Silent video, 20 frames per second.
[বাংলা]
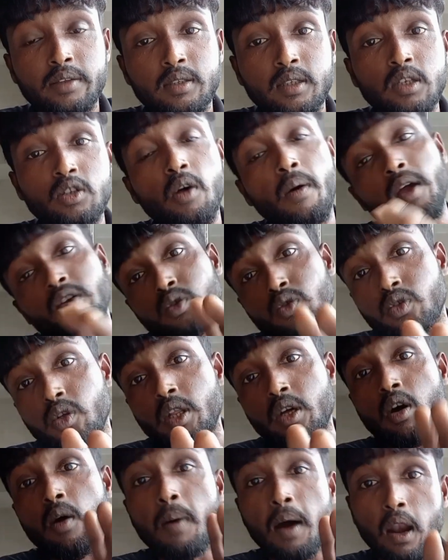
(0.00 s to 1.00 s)
আসছি সবাই সুস্থ
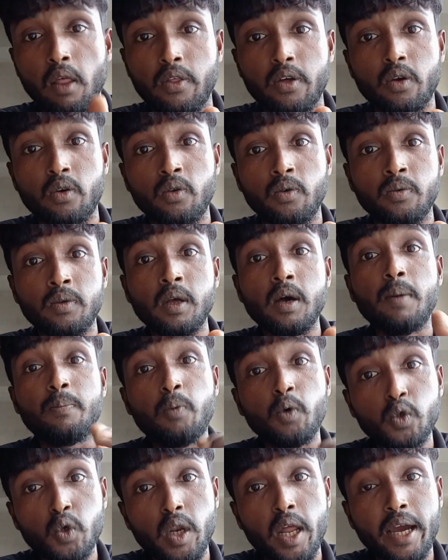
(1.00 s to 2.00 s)
থেকো ভালো থেকো
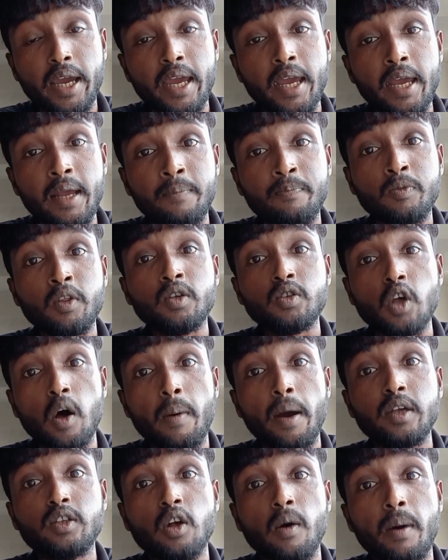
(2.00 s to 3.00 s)
পুজোর আগে
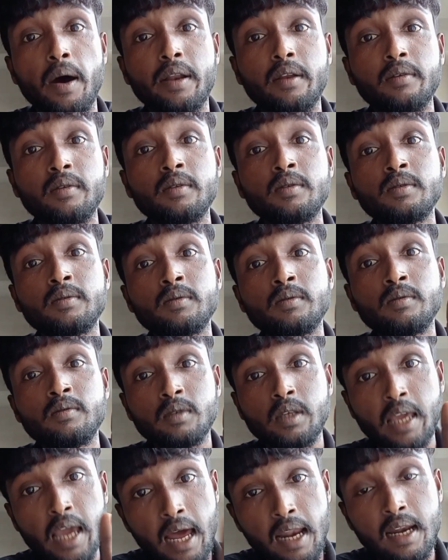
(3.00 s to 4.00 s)
সবাই সবার
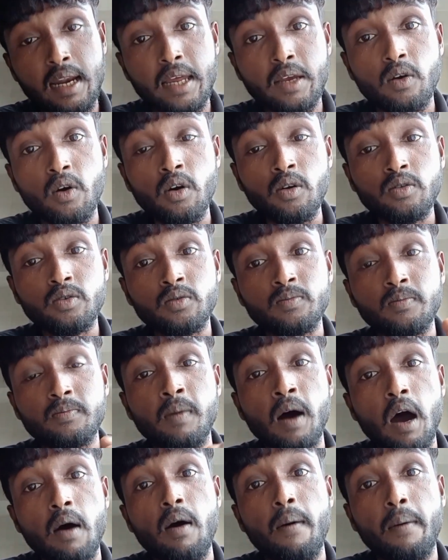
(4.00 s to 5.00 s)
খেয়াল রেখো
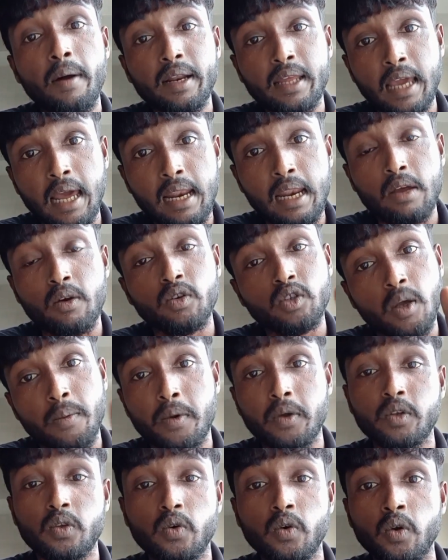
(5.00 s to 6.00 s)
মা বাবার খেয়াল রেখো সব
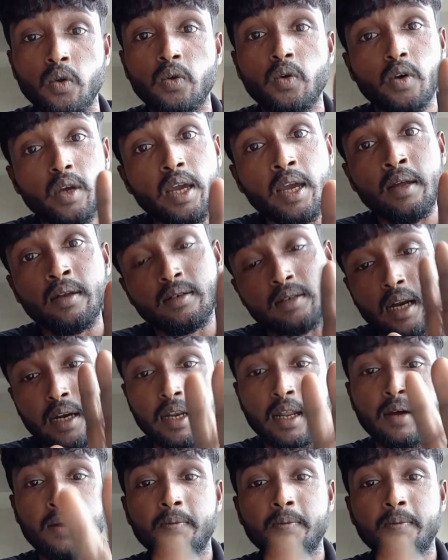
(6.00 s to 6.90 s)
কিছু করো ওকে টাটা